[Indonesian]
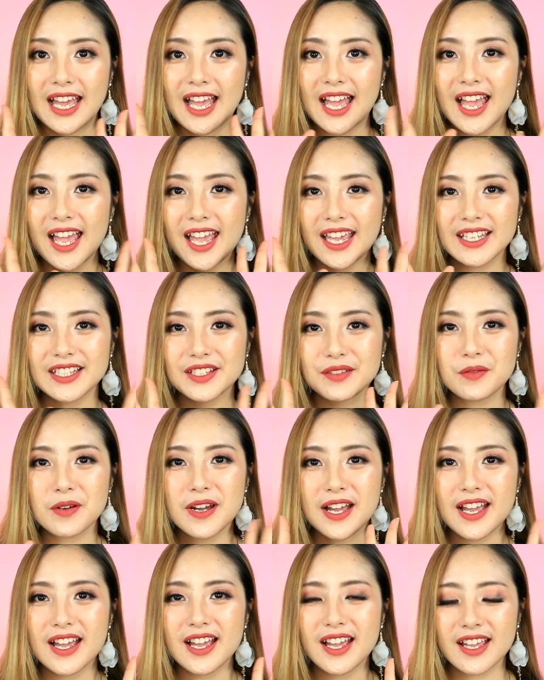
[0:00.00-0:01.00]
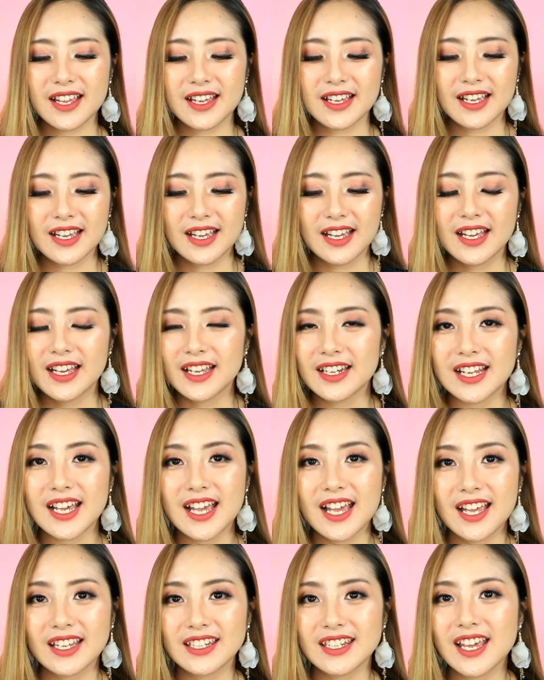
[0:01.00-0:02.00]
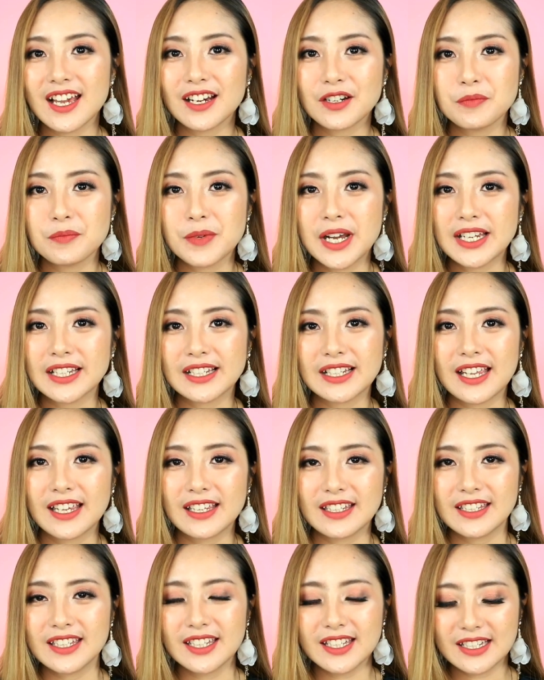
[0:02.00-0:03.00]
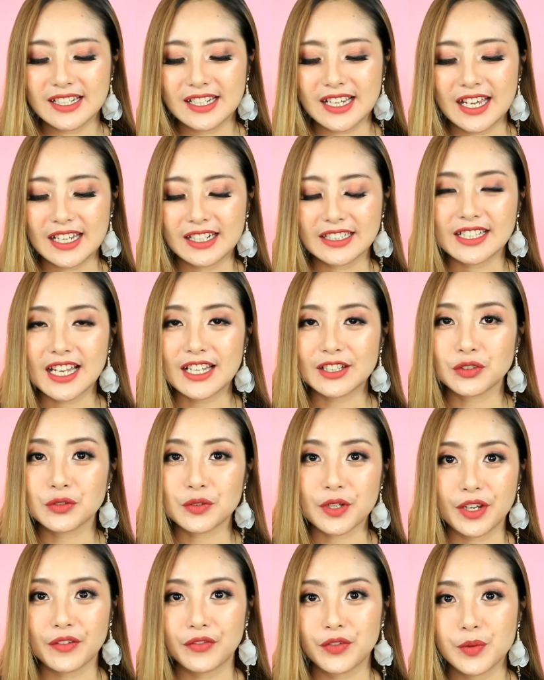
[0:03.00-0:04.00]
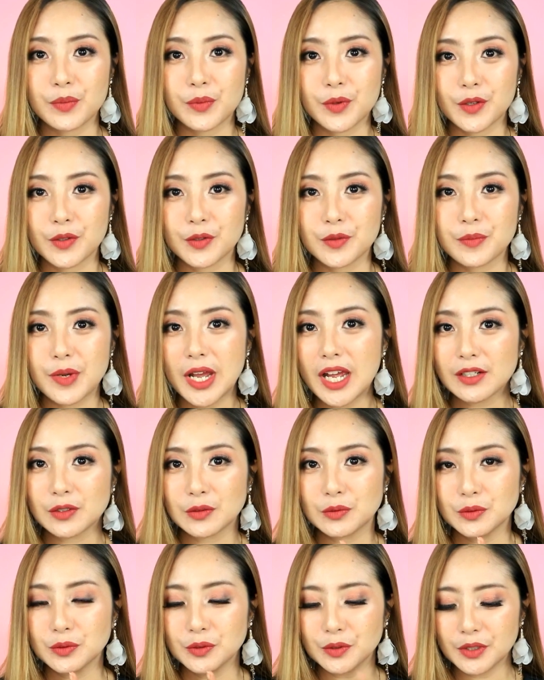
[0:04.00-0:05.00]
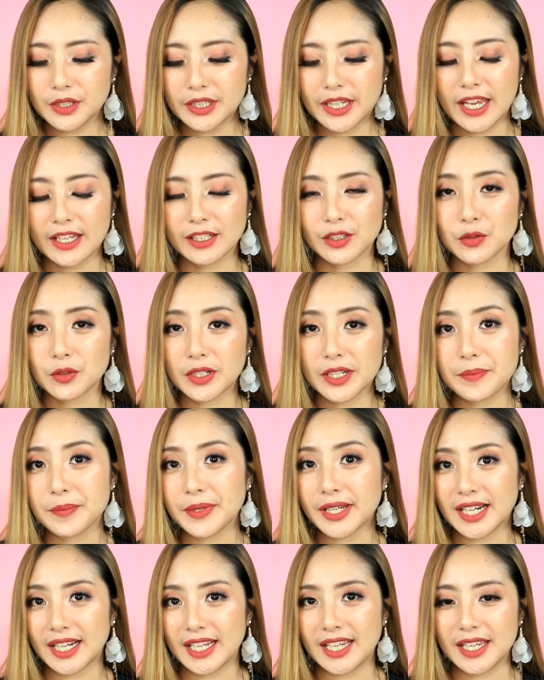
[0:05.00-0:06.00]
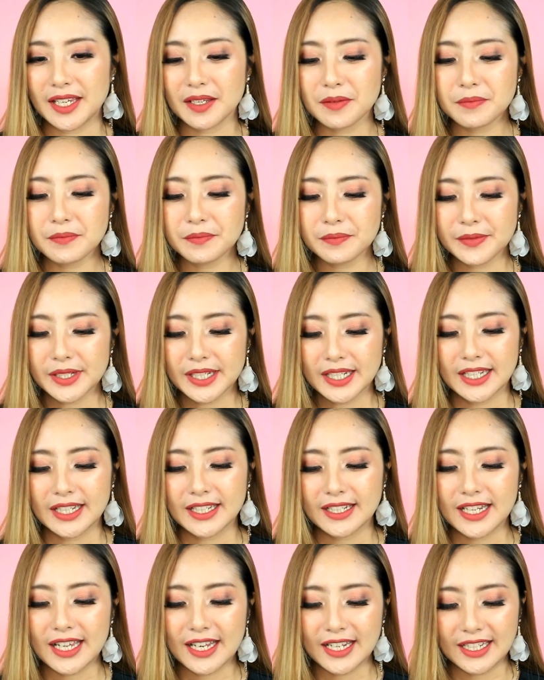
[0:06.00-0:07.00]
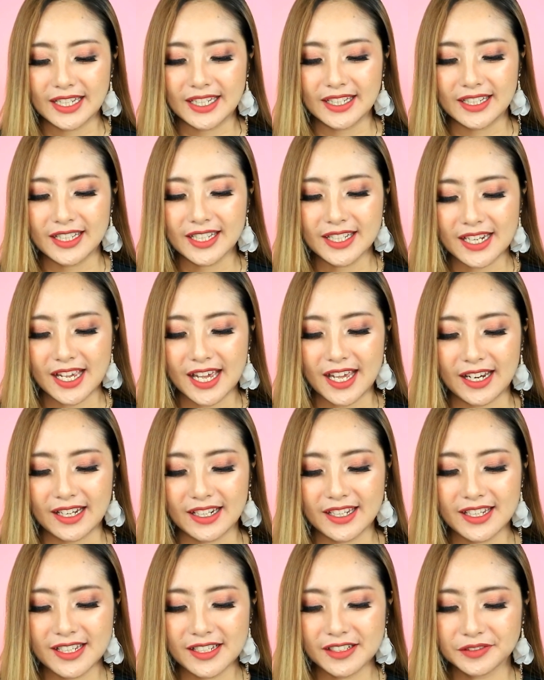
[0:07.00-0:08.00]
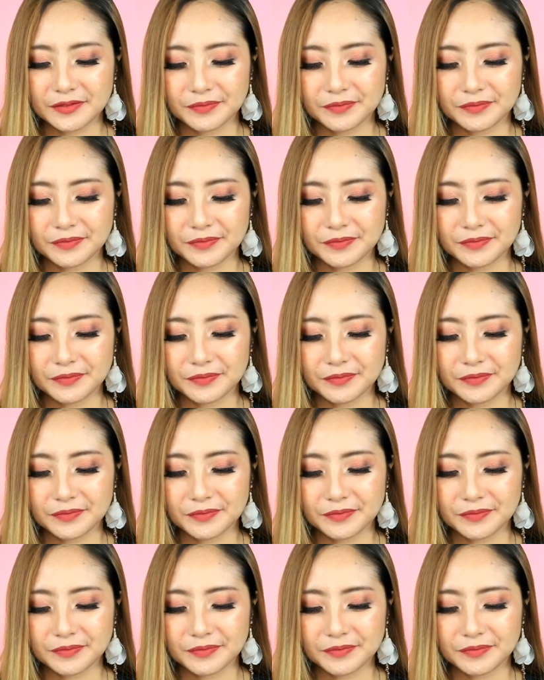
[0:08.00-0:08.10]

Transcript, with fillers: Hai semua, nah ini aku balik lagi dengan satu review produk baru yaitu lip cream dan ini dari